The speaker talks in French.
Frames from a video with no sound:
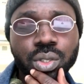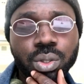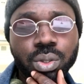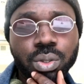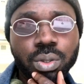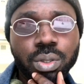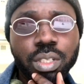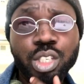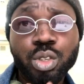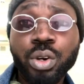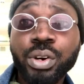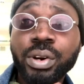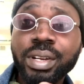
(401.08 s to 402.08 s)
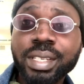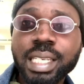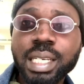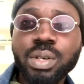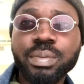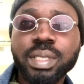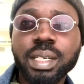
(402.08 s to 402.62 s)
j'ai assez de temps
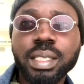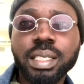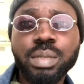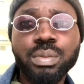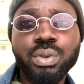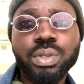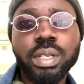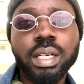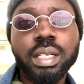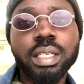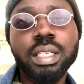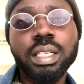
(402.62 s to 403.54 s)
pour vous expliquer cela.